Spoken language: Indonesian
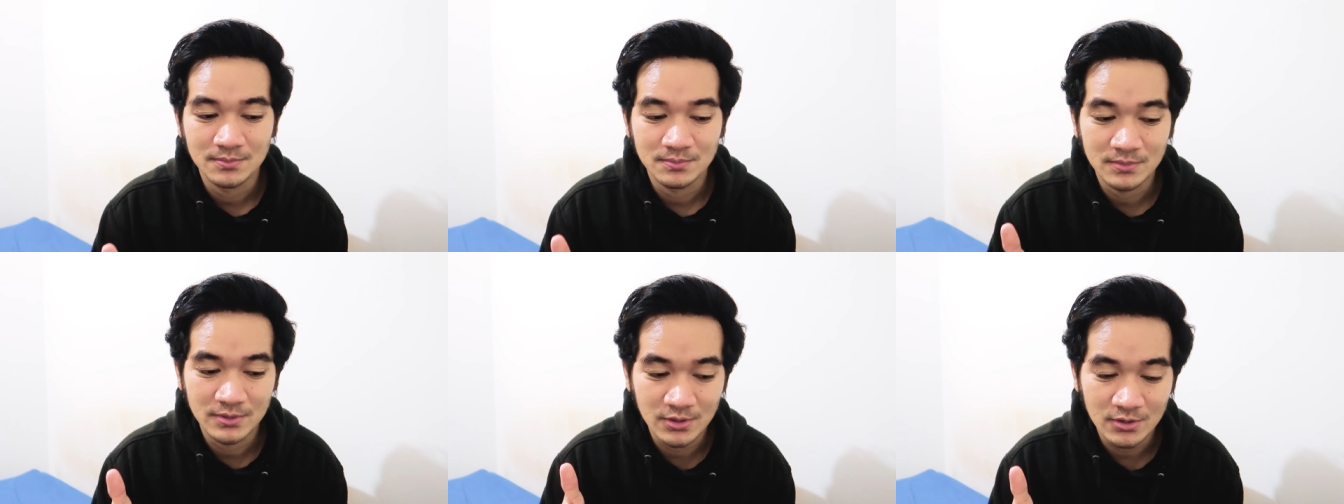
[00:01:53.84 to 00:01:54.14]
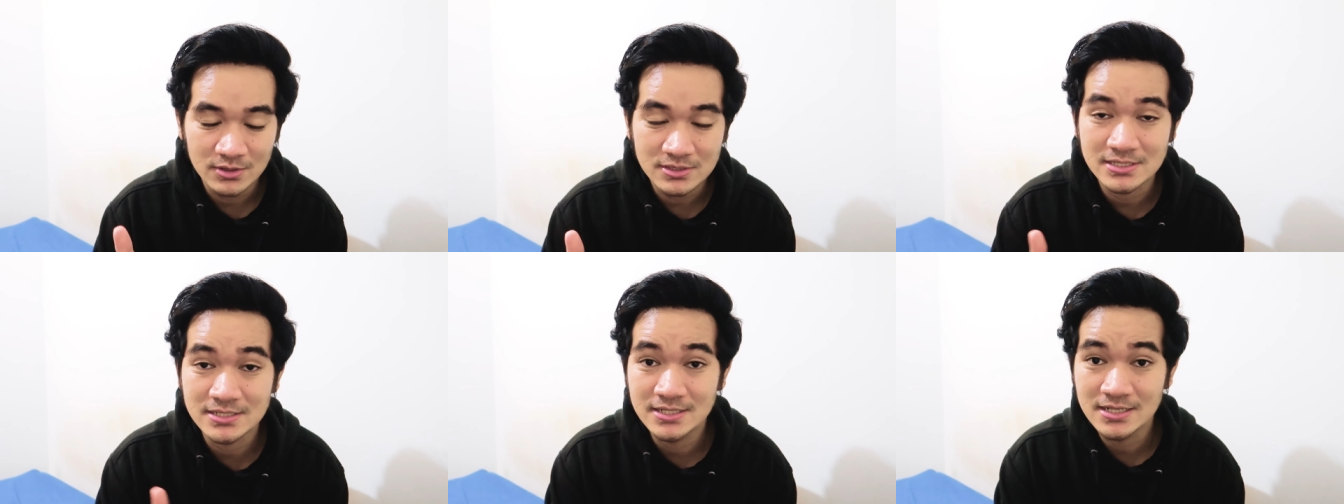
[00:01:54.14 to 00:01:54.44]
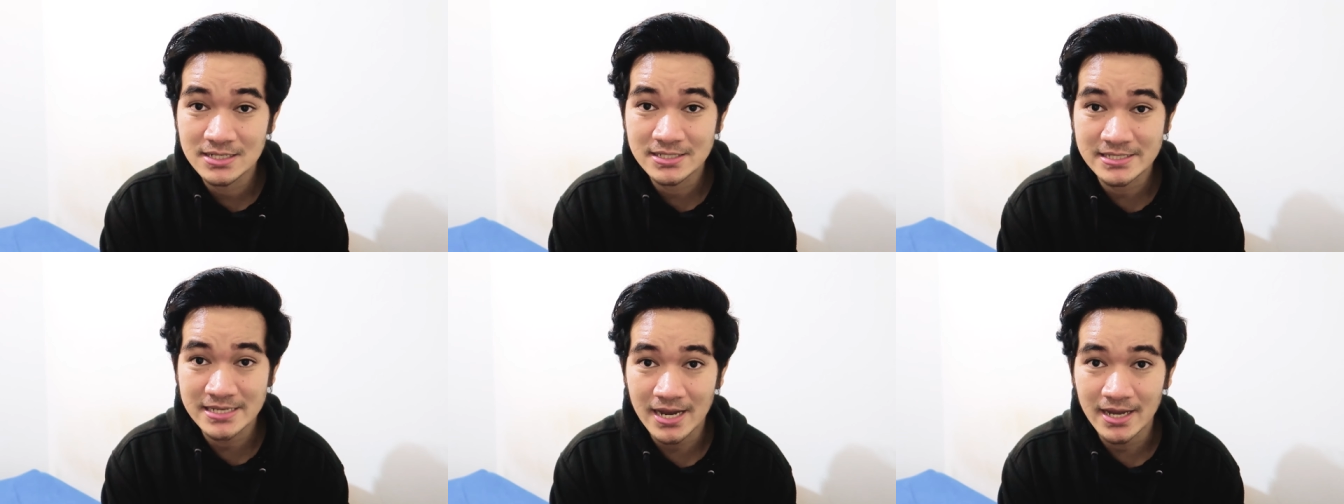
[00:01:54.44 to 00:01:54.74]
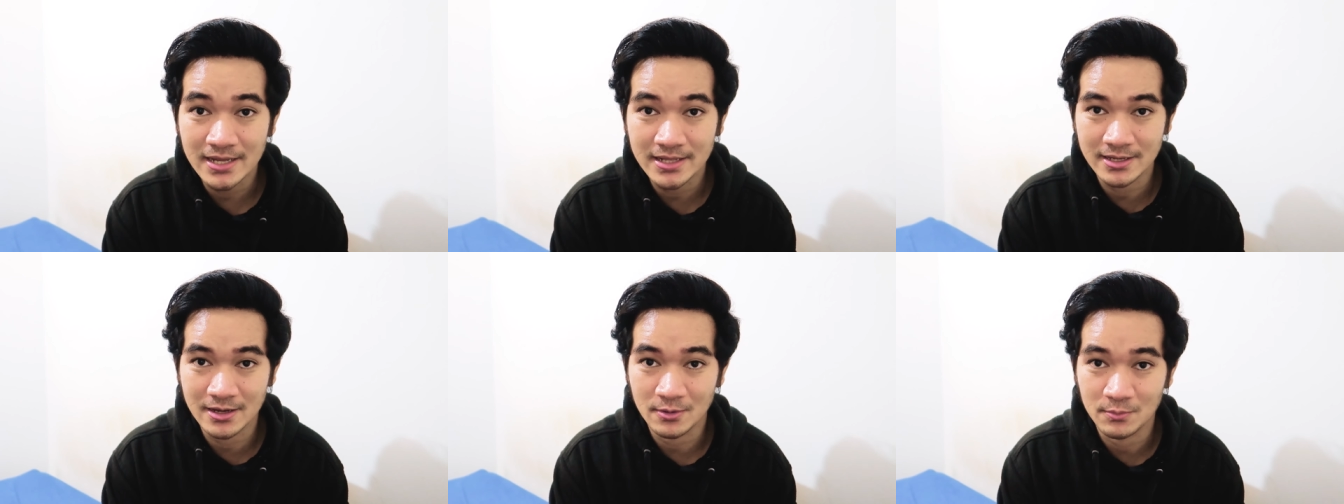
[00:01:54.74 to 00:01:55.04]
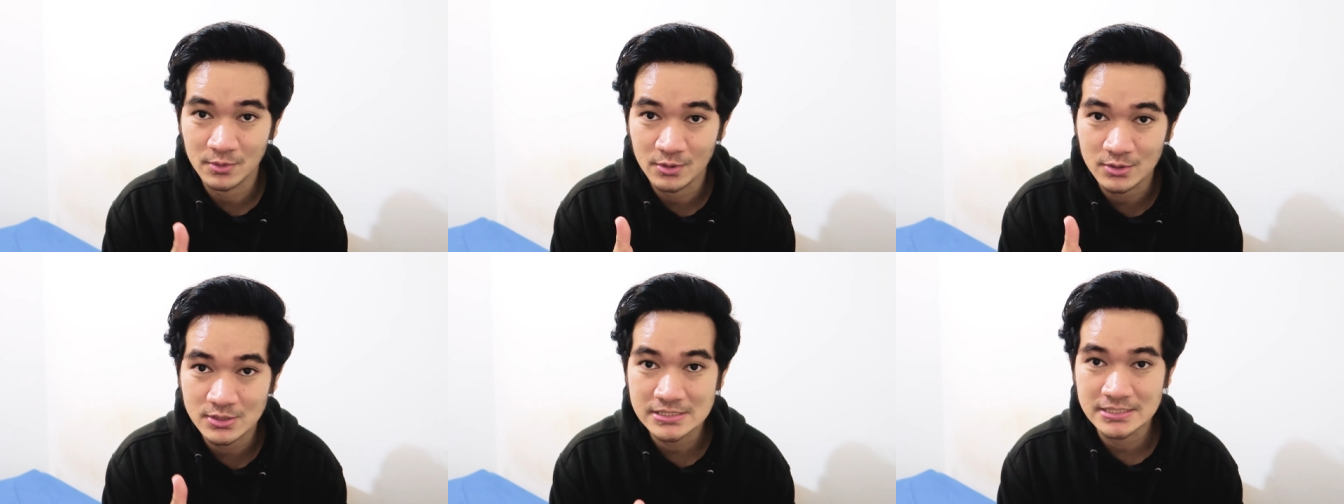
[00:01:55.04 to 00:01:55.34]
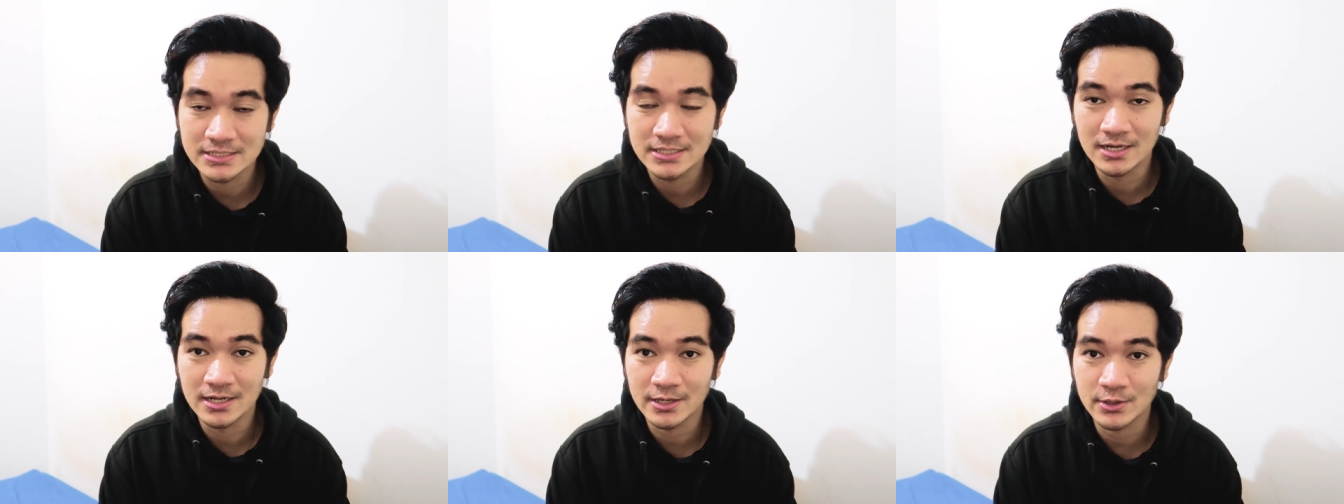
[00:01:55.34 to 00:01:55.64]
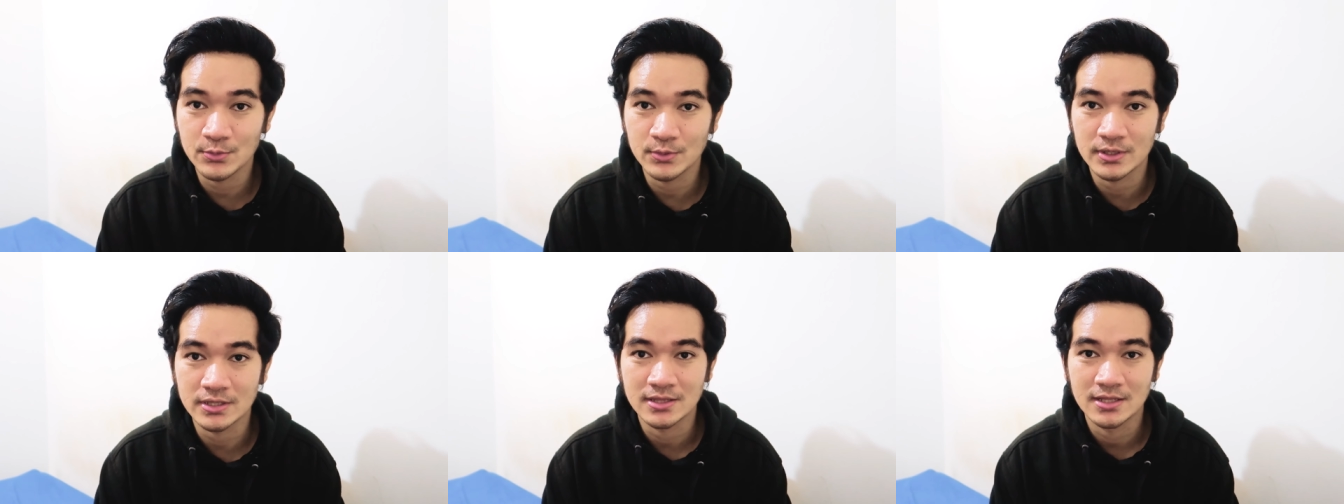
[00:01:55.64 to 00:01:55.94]
minoxidil cair ya, minoxidil
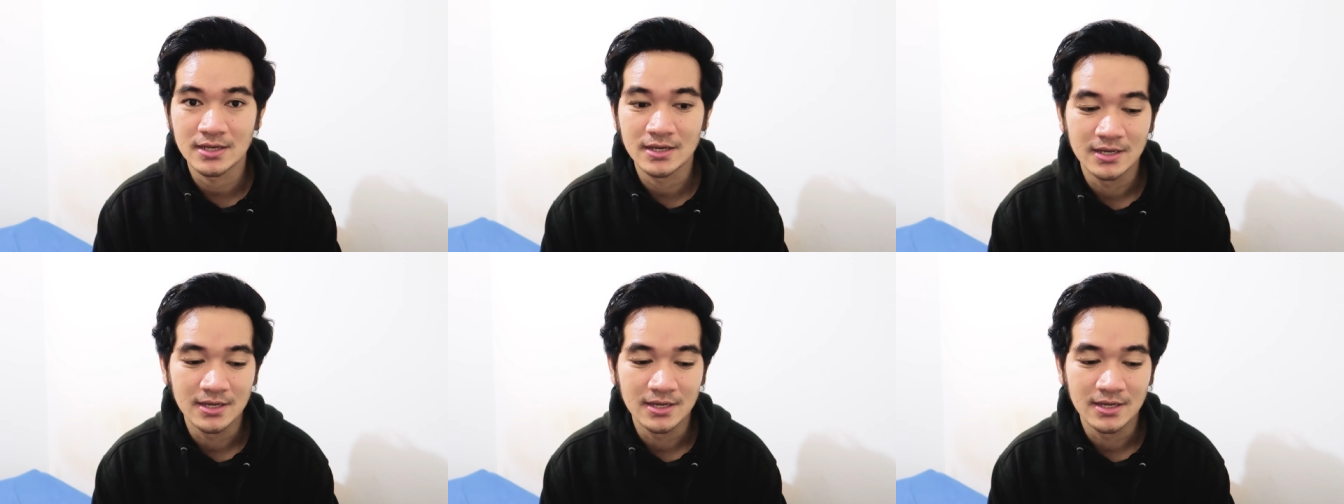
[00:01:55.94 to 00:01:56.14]
liquid.